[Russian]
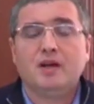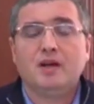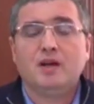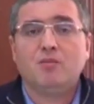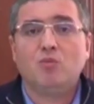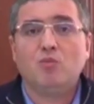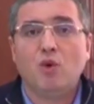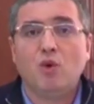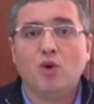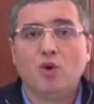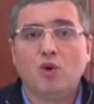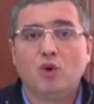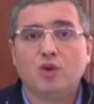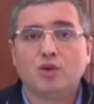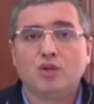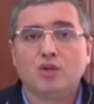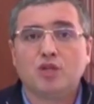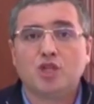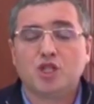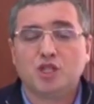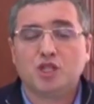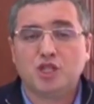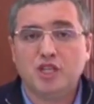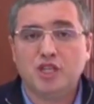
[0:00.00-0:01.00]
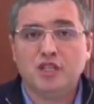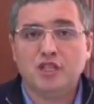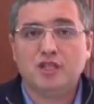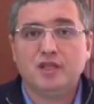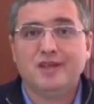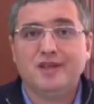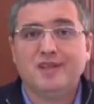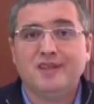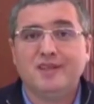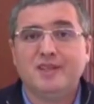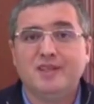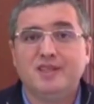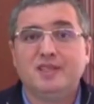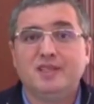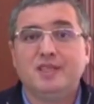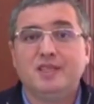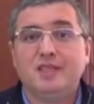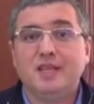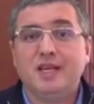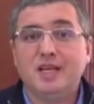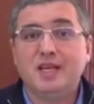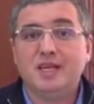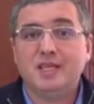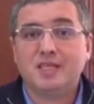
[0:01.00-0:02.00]
э, могут шить
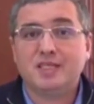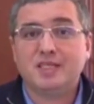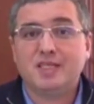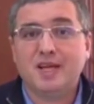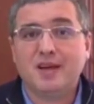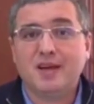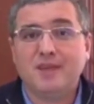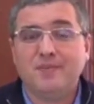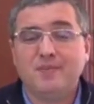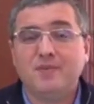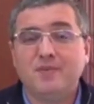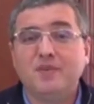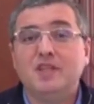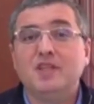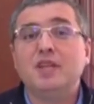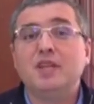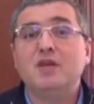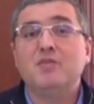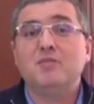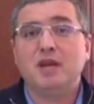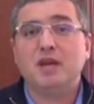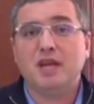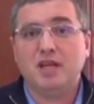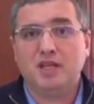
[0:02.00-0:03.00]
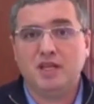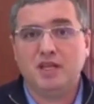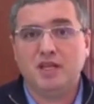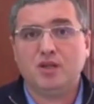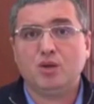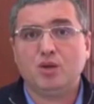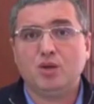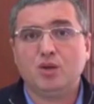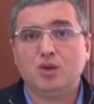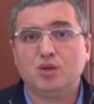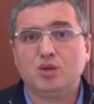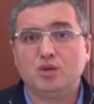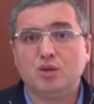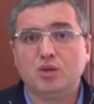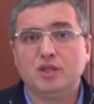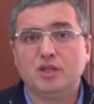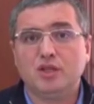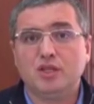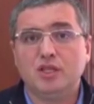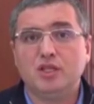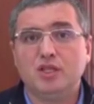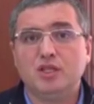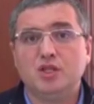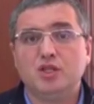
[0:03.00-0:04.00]
300, не менее 300
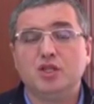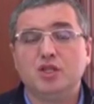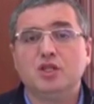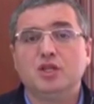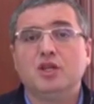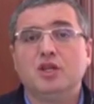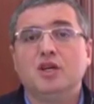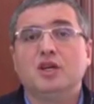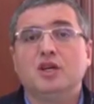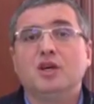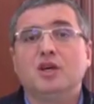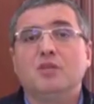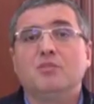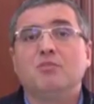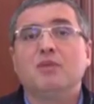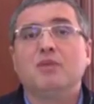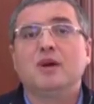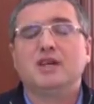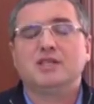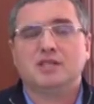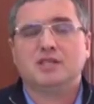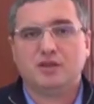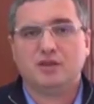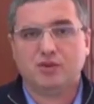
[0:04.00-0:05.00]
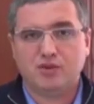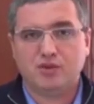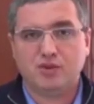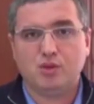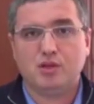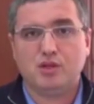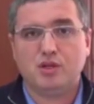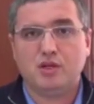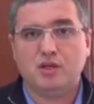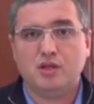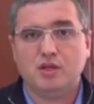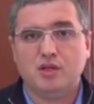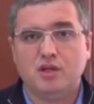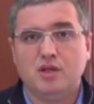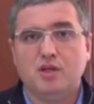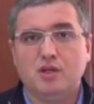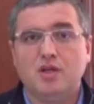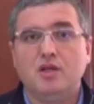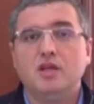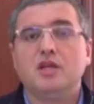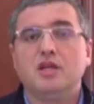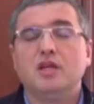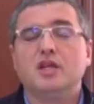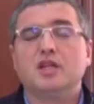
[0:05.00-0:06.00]
тысяч масок в сутки.
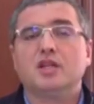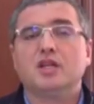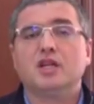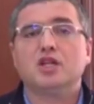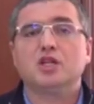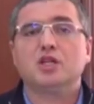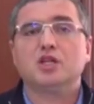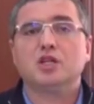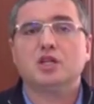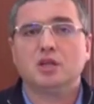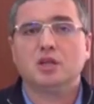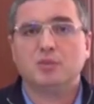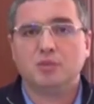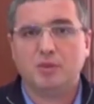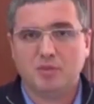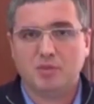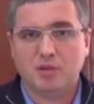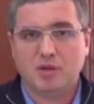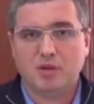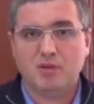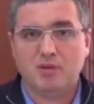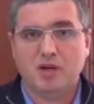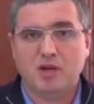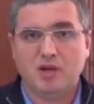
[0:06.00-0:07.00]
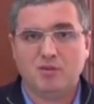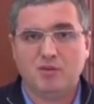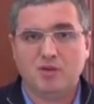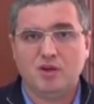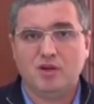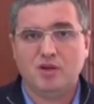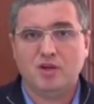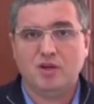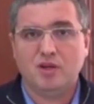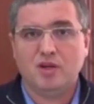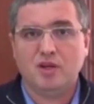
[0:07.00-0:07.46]
И это решило бы проблему.